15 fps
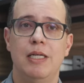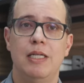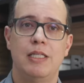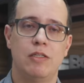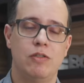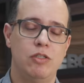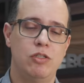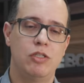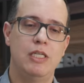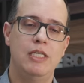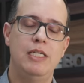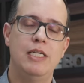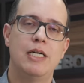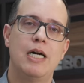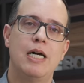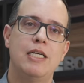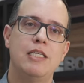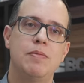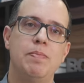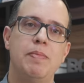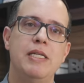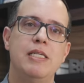Então isso seria a
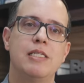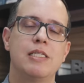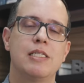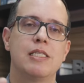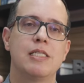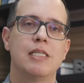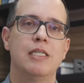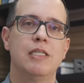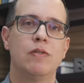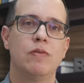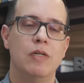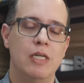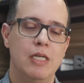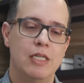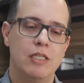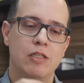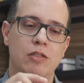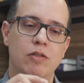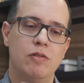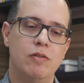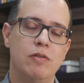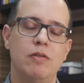expressão
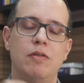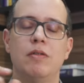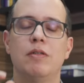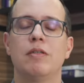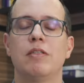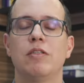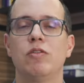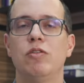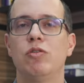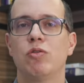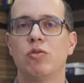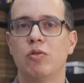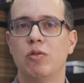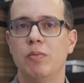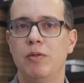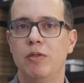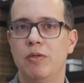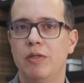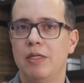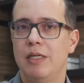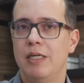do distúrbio